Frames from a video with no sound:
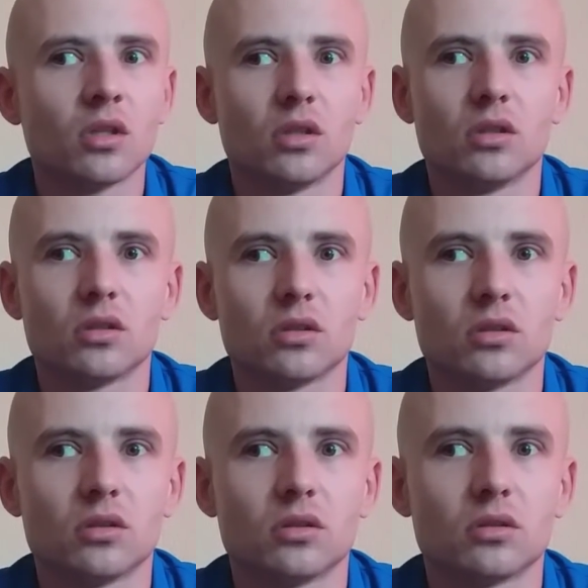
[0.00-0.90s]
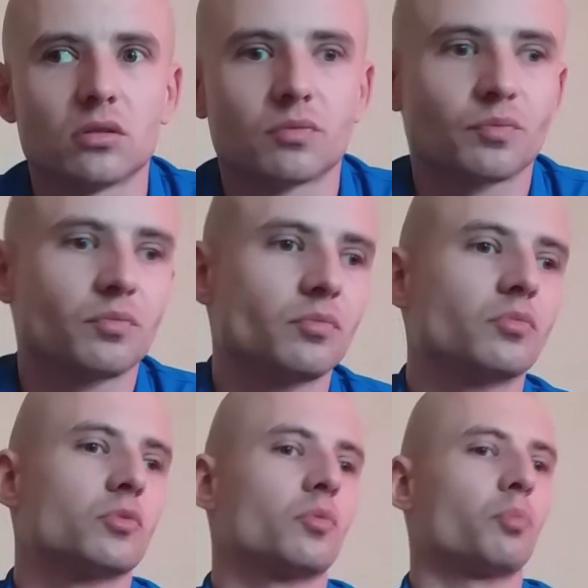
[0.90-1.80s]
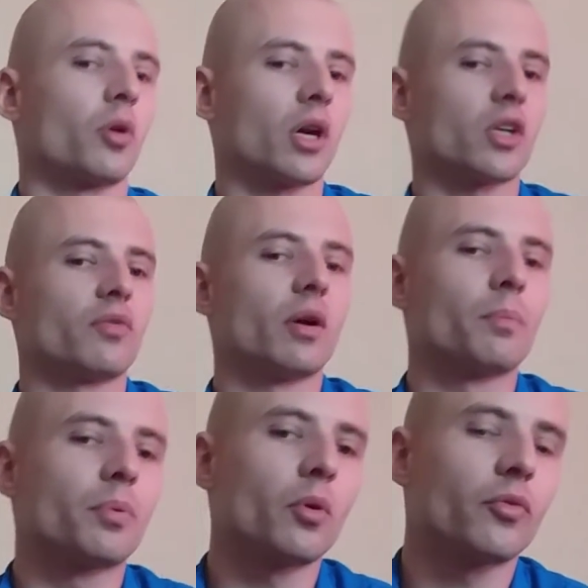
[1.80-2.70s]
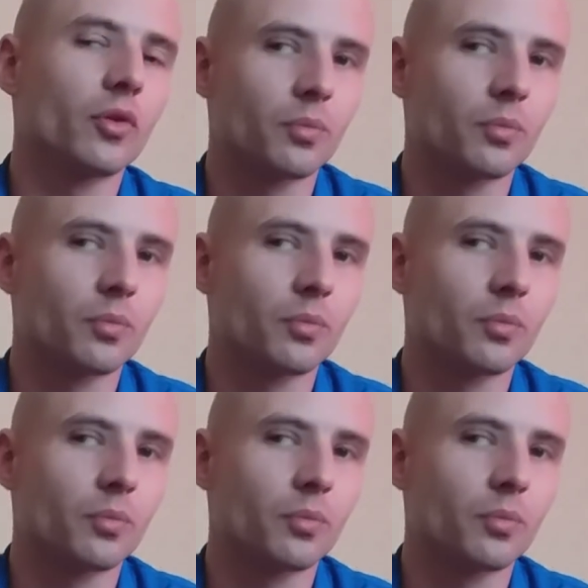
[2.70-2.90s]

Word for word: Yy, pokażę Wam profil